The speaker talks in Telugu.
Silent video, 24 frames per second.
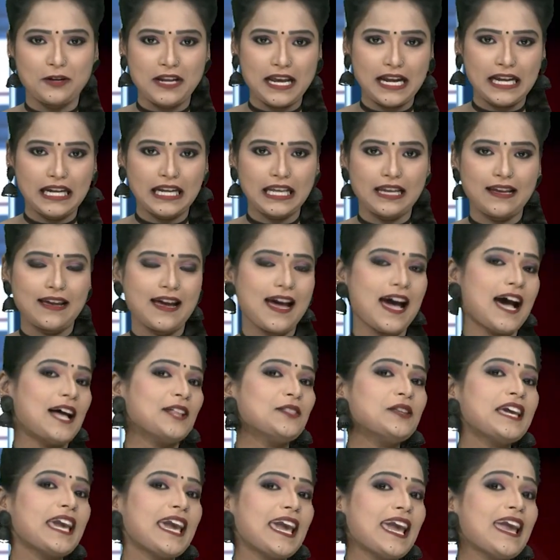ఉన్నాయండి
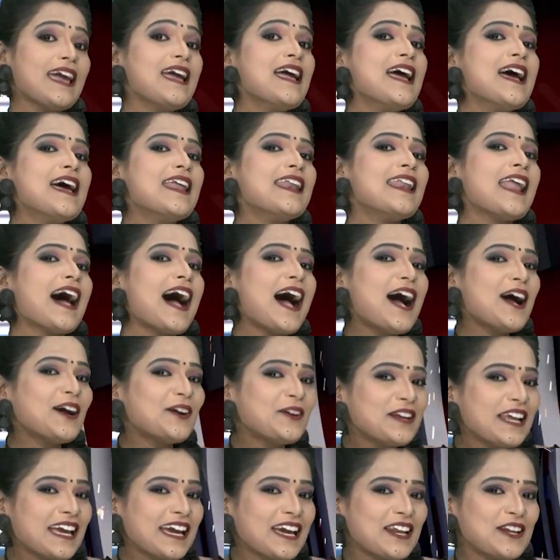అందుకే నాకు
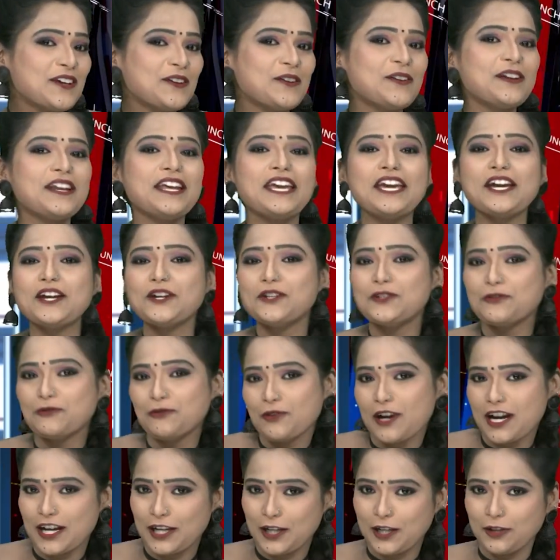నేను నీకు నువ్వు
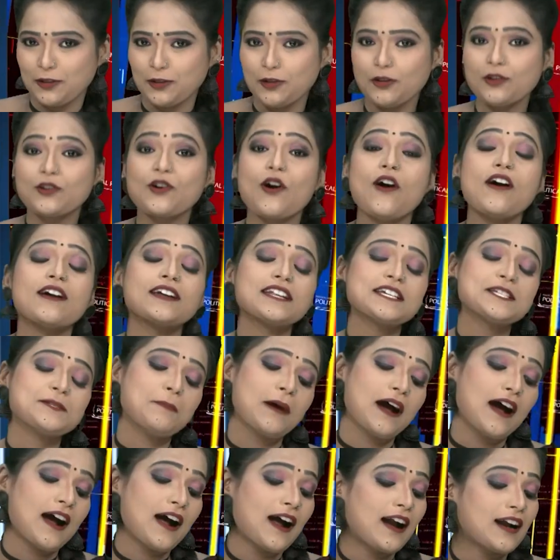అంటూ కాంగ్రెస్
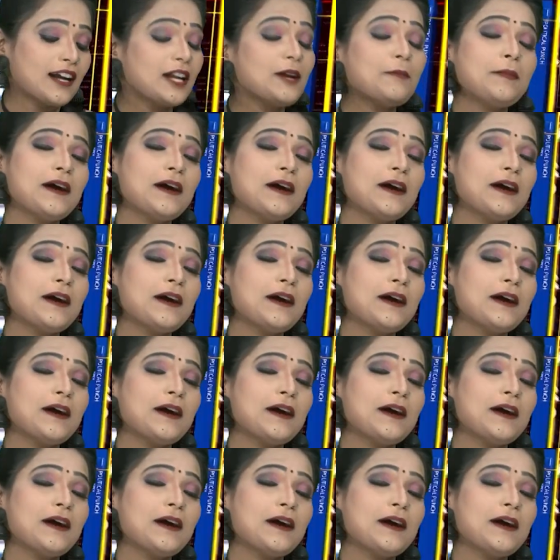పాటలు